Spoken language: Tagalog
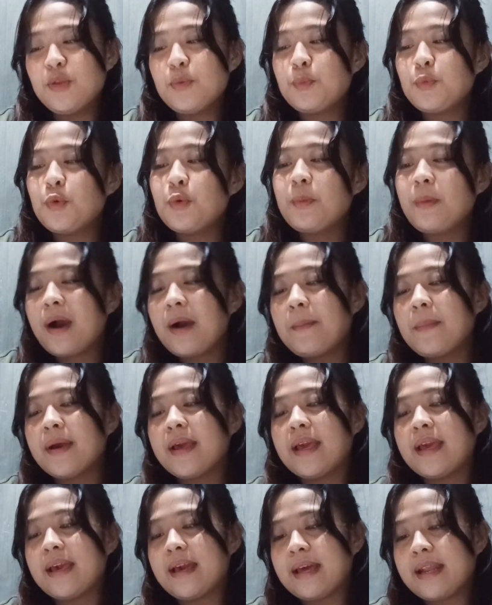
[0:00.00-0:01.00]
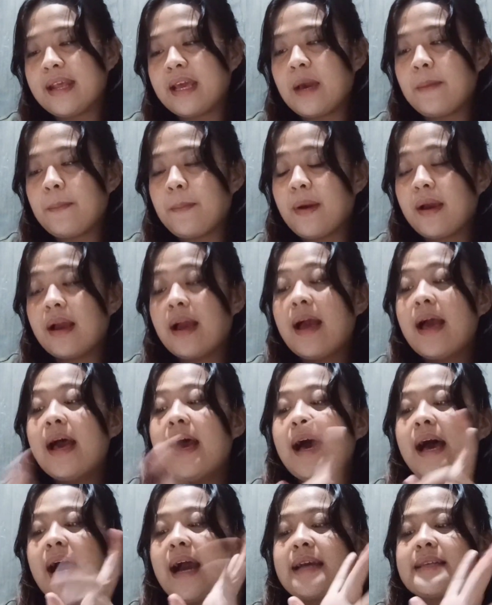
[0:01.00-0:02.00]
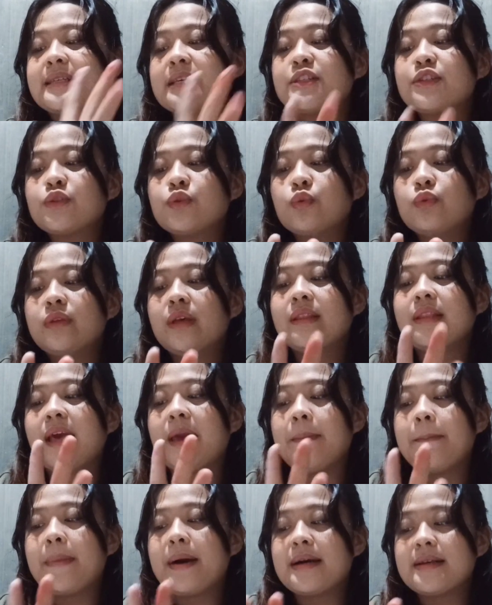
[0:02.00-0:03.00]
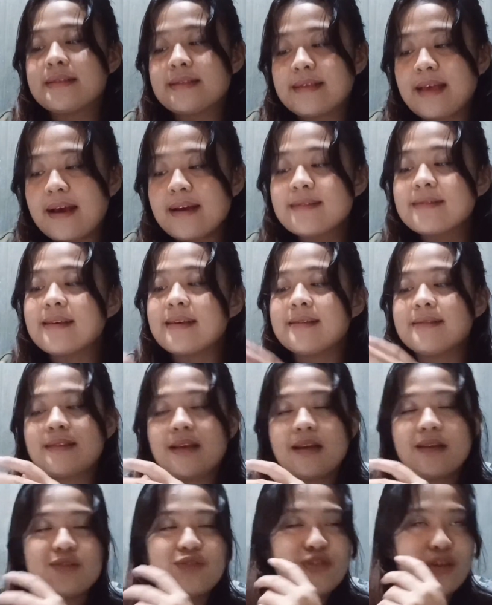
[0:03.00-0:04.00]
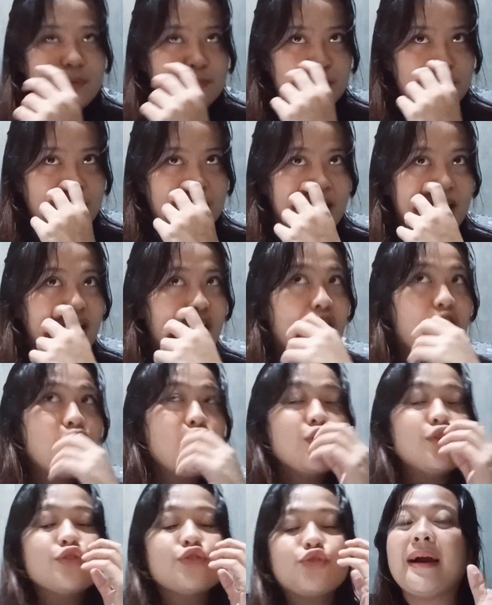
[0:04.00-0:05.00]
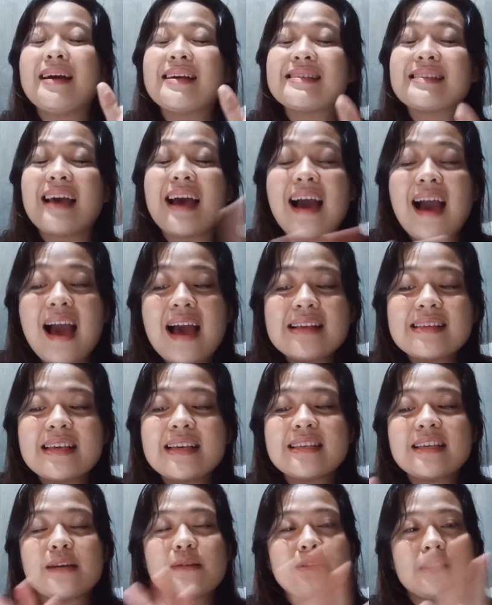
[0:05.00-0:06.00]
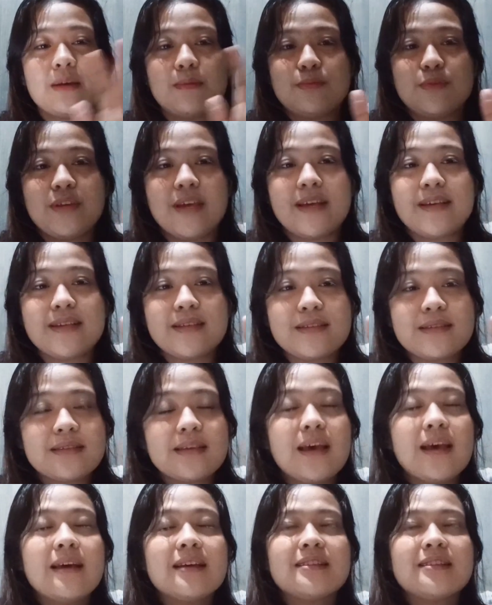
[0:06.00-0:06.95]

ano po ba ang mangyayari kapag ang isang student ay baksak sa isang subject? Bagsak ka sa isang subjects,